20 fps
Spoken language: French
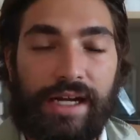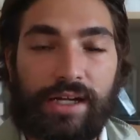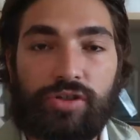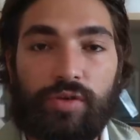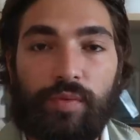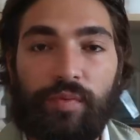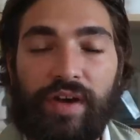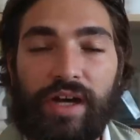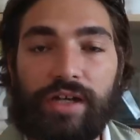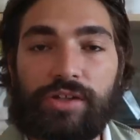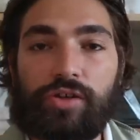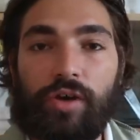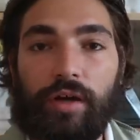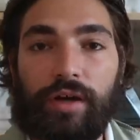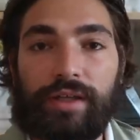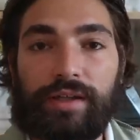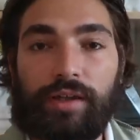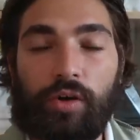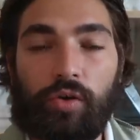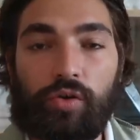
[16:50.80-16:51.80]
la subversion
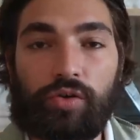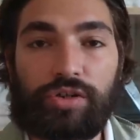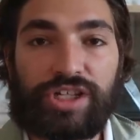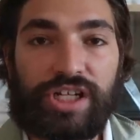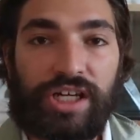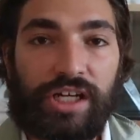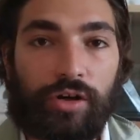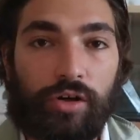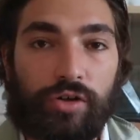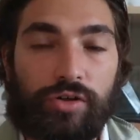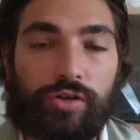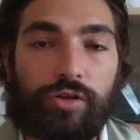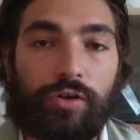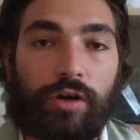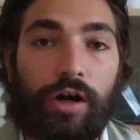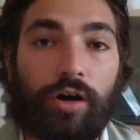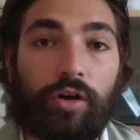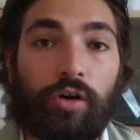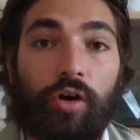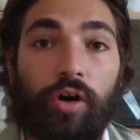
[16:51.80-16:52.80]
idéologique, on se
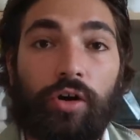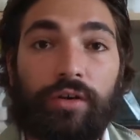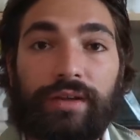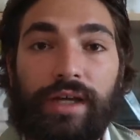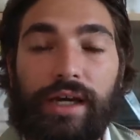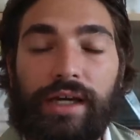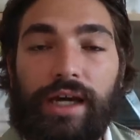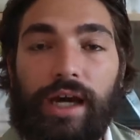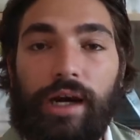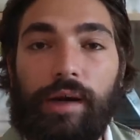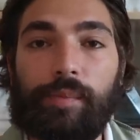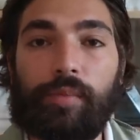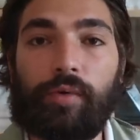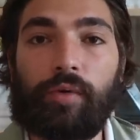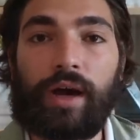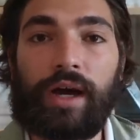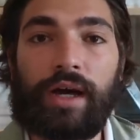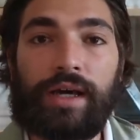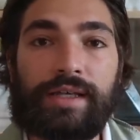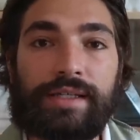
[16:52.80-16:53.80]
rend compte à quel
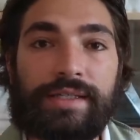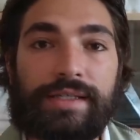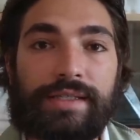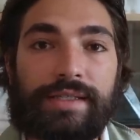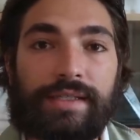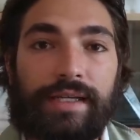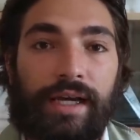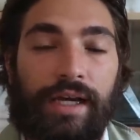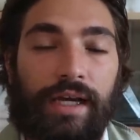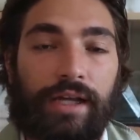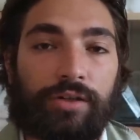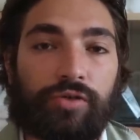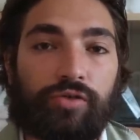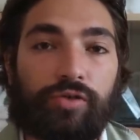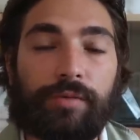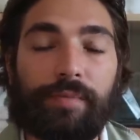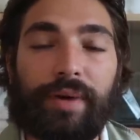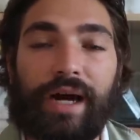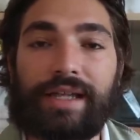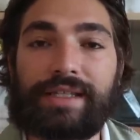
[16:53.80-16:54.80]
point c'est
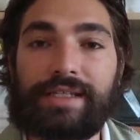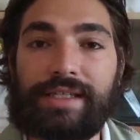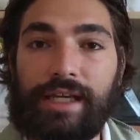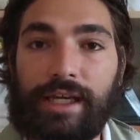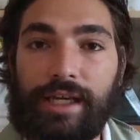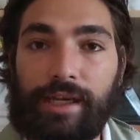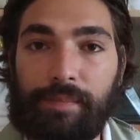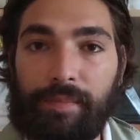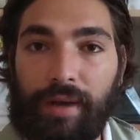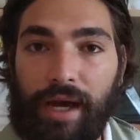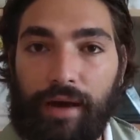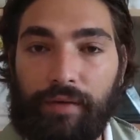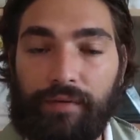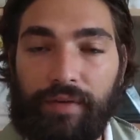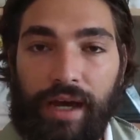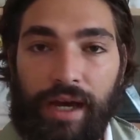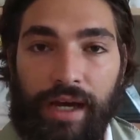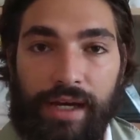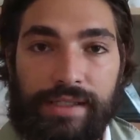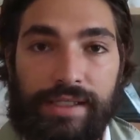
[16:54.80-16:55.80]
une pratique
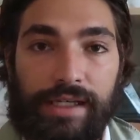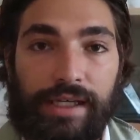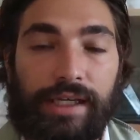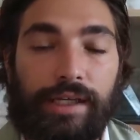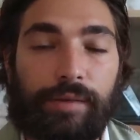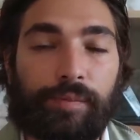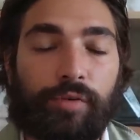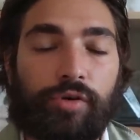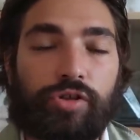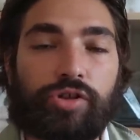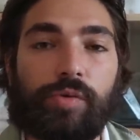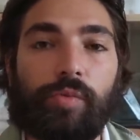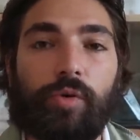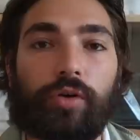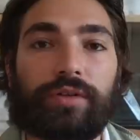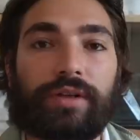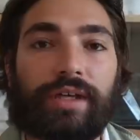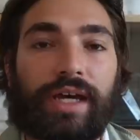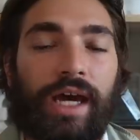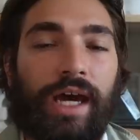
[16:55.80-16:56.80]
perverse et qui peut se
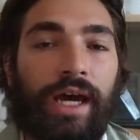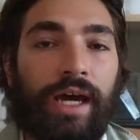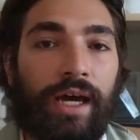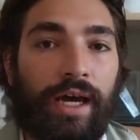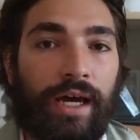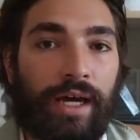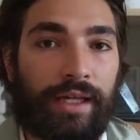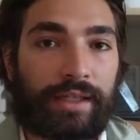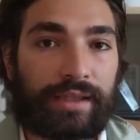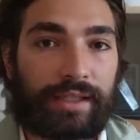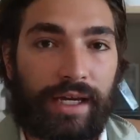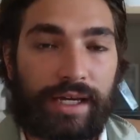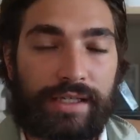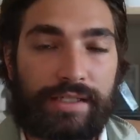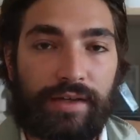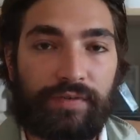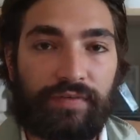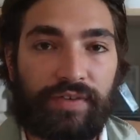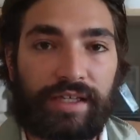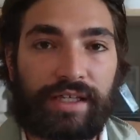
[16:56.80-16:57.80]
montrer
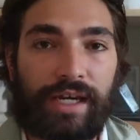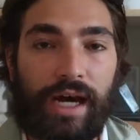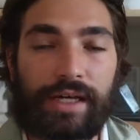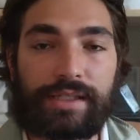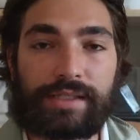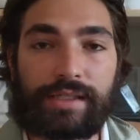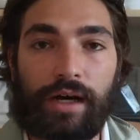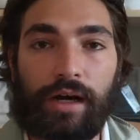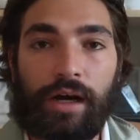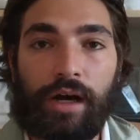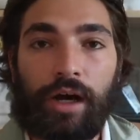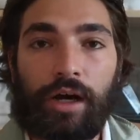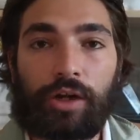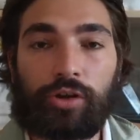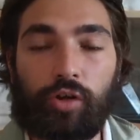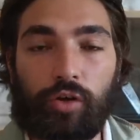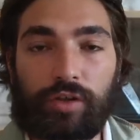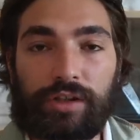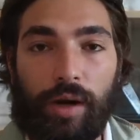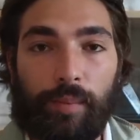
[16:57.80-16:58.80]
très efficace.
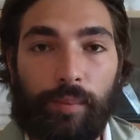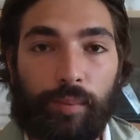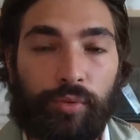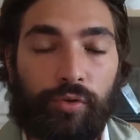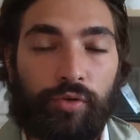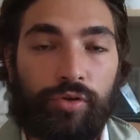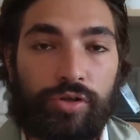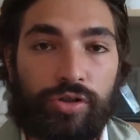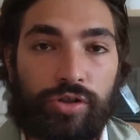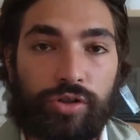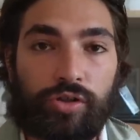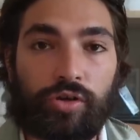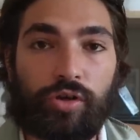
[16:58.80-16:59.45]
D'autant plus